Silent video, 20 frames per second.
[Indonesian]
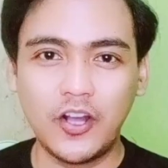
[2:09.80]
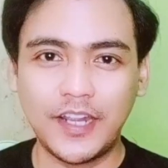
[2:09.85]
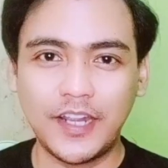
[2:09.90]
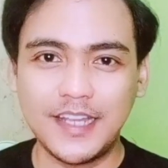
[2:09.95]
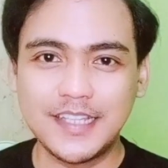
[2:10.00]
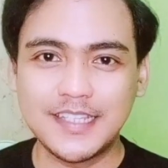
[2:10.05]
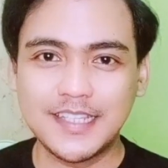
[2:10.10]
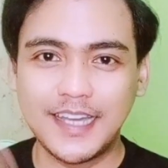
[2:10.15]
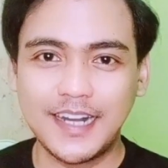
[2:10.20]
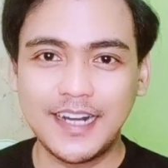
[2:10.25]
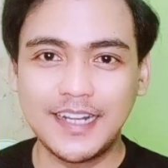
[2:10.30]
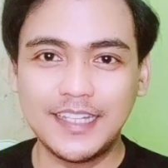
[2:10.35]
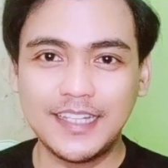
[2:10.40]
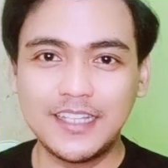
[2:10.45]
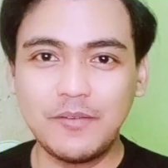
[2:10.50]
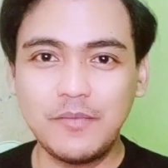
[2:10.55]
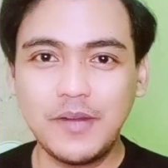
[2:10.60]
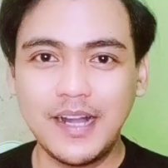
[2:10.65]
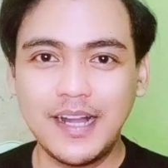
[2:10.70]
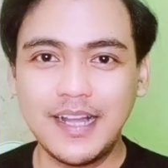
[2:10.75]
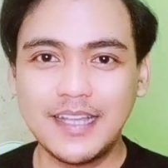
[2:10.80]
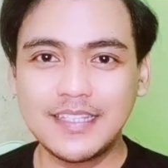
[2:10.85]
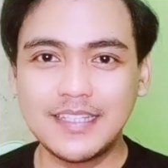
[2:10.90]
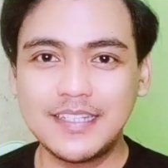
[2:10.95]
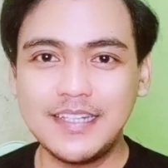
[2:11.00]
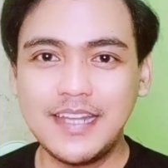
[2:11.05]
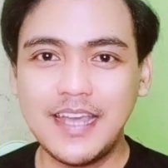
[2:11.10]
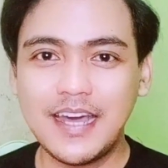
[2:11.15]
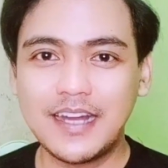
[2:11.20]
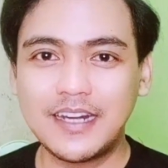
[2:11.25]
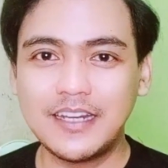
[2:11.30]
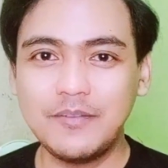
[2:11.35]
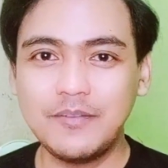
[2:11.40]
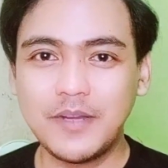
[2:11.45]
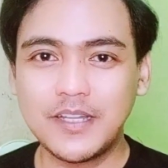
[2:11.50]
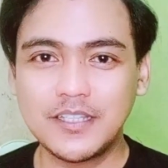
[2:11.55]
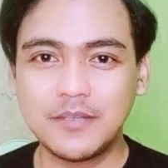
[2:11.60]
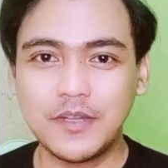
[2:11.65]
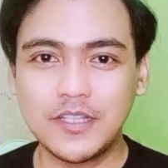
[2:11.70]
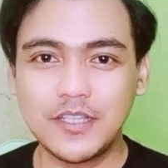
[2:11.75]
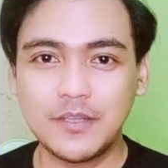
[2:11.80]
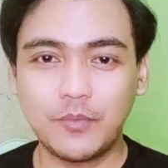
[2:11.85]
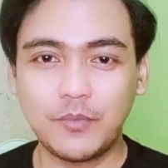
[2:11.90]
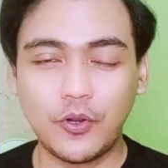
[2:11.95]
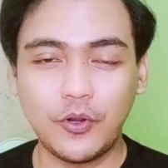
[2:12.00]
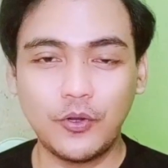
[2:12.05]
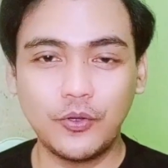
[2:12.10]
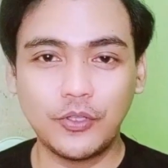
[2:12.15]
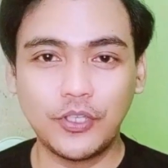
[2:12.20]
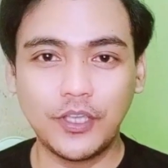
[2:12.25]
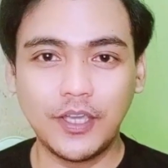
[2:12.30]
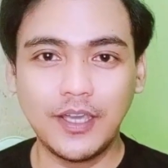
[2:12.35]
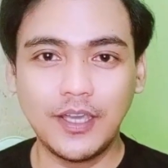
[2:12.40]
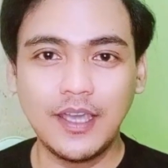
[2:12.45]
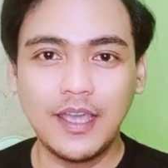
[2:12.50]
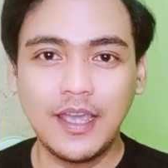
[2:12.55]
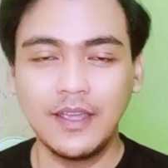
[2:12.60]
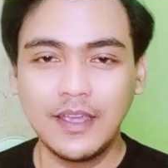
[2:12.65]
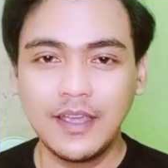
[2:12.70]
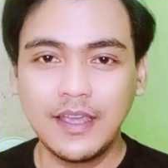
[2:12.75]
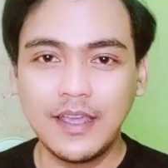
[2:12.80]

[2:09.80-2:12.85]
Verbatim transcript: Oke, sekarang kita bahas dari masing-masing produknya.